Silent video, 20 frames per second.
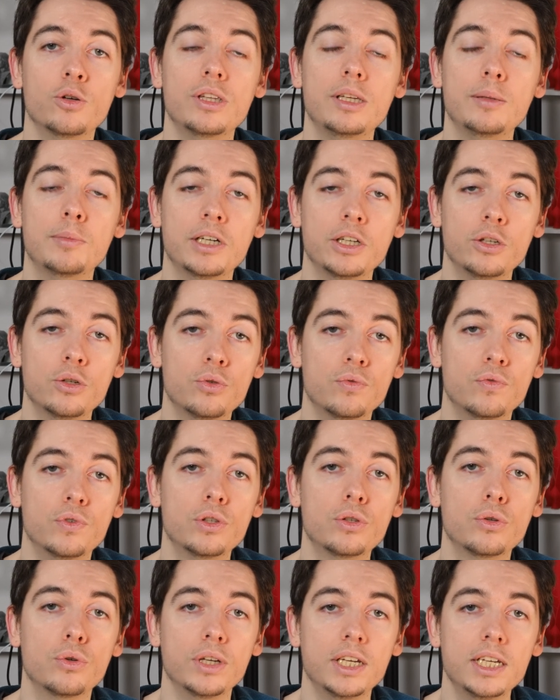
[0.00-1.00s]
en débrayant
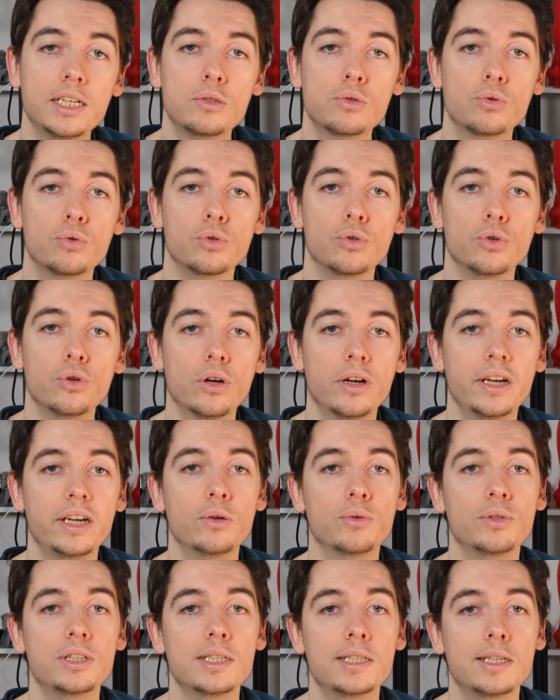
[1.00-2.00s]
votre extrudeur
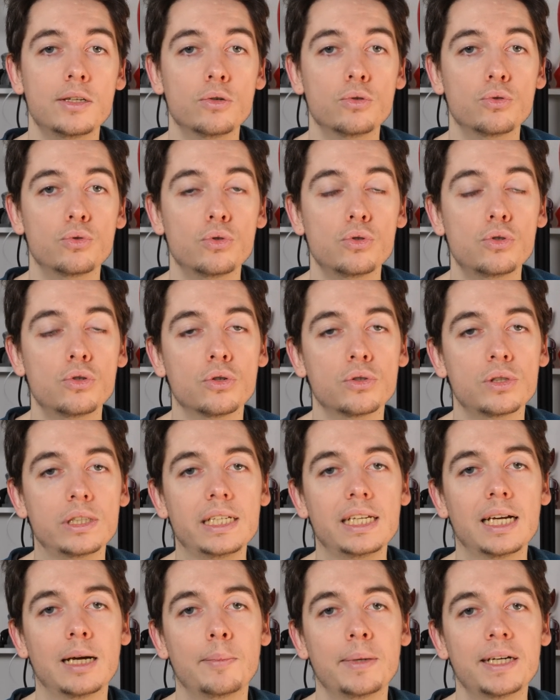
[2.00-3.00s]
et en essayant de
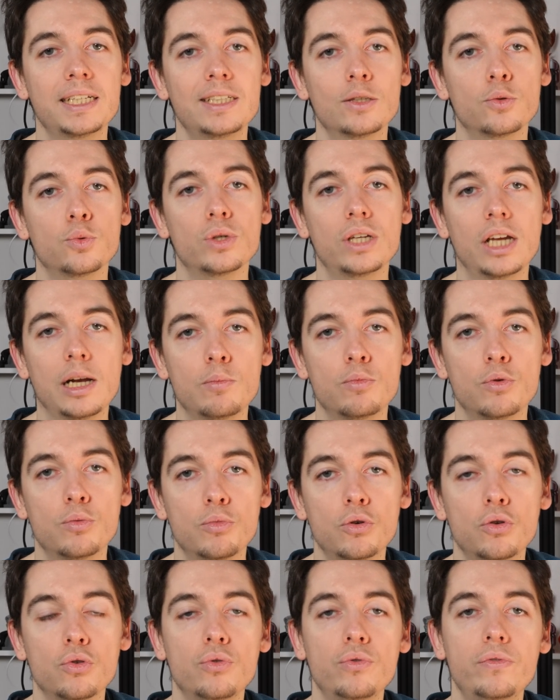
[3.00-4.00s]
sentir à partir de quel
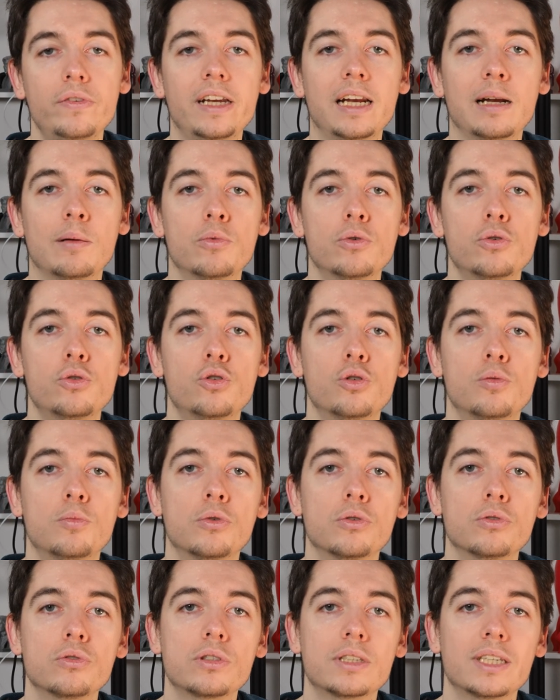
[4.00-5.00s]
moment le filament
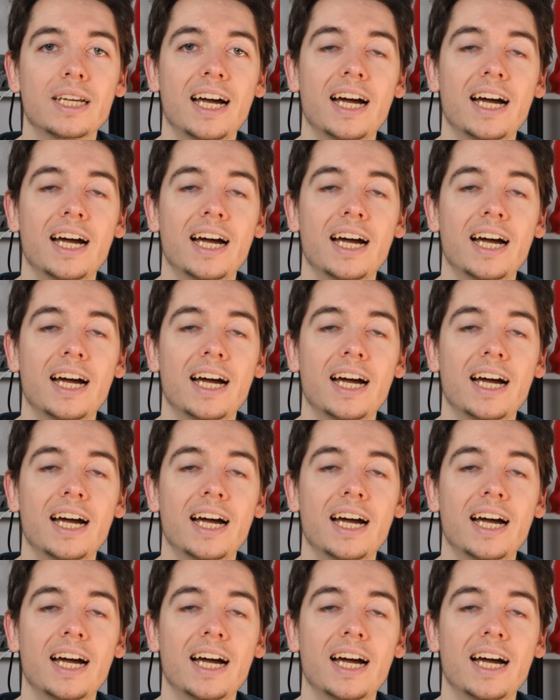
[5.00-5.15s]
commence